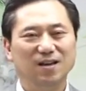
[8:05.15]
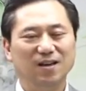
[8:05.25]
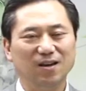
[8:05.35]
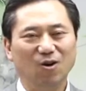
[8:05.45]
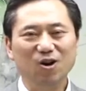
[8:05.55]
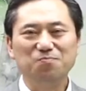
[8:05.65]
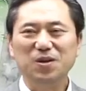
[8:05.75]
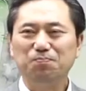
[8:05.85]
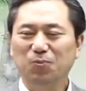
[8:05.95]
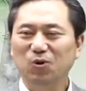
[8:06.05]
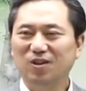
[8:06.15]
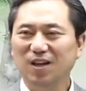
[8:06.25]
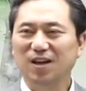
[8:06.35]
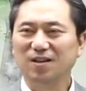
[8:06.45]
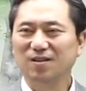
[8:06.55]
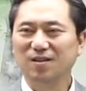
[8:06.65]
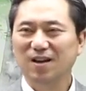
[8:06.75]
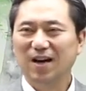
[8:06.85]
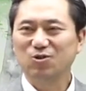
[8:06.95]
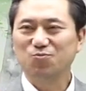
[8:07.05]
예, 얼핏 볼 때는
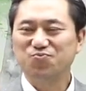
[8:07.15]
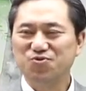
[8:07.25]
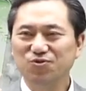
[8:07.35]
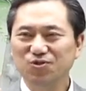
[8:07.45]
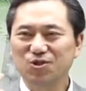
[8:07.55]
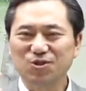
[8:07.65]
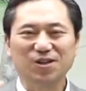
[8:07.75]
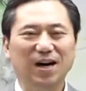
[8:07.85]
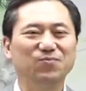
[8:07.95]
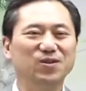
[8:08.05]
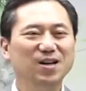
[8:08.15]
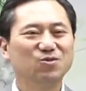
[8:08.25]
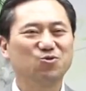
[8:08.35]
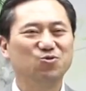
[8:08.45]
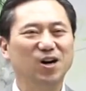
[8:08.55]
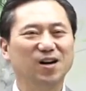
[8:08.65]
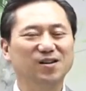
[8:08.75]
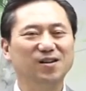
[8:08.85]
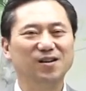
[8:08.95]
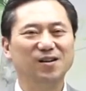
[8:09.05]
아주 풍성한
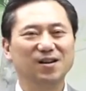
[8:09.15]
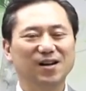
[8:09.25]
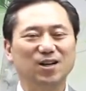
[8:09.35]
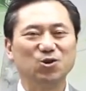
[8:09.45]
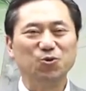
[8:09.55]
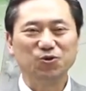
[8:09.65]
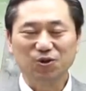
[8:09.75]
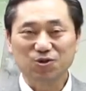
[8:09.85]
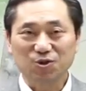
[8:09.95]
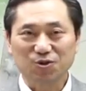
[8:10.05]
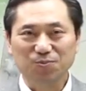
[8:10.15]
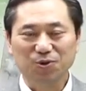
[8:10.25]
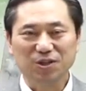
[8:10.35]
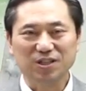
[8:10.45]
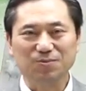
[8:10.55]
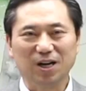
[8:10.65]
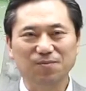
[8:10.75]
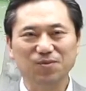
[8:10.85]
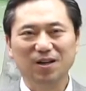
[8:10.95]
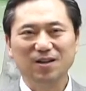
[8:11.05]
수확을 가져온 것처럼 보이지만은